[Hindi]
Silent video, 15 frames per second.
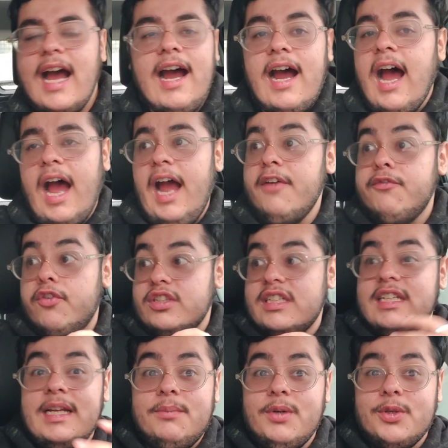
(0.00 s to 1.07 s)
है आई
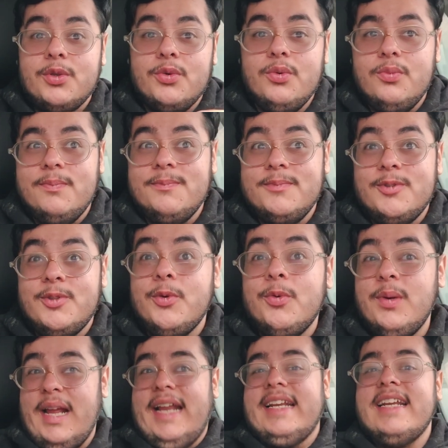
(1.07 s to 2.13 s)
वॉज एबल टू
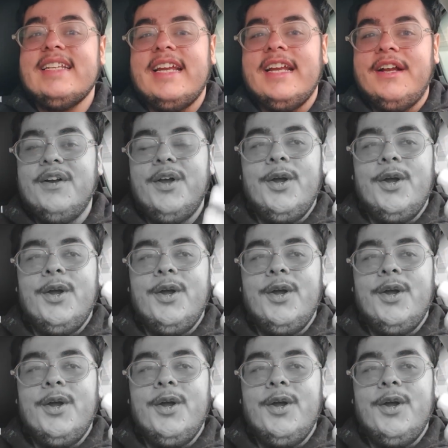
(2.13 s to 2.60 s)
डू एनी थिंग